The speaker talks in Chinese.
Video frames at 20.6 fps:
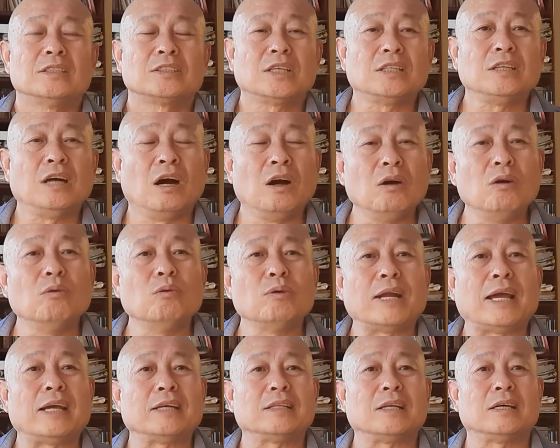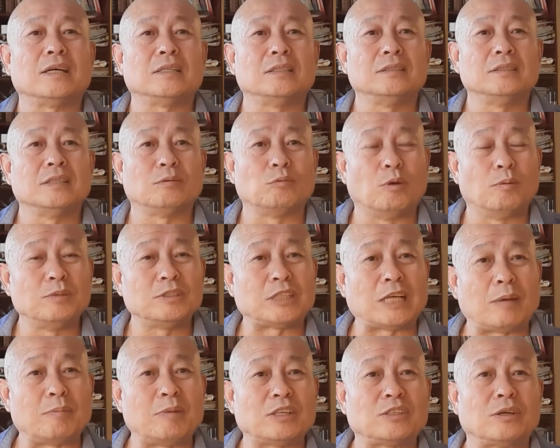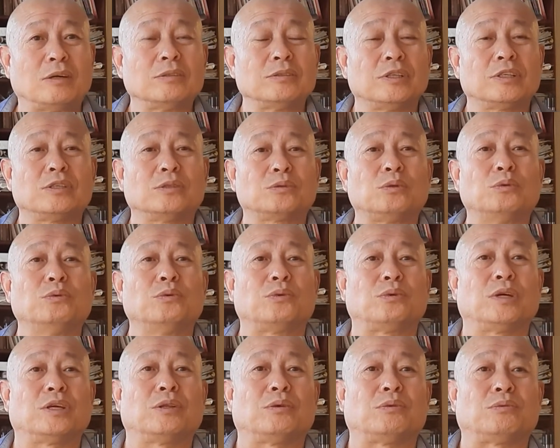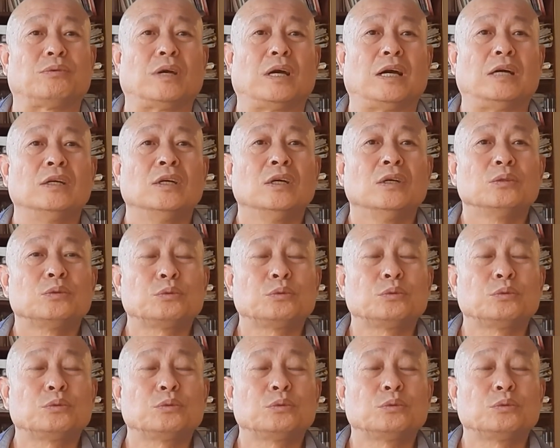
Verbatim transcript: 但是后来呢，那我们前面讲到这个洞穴的穴，啊，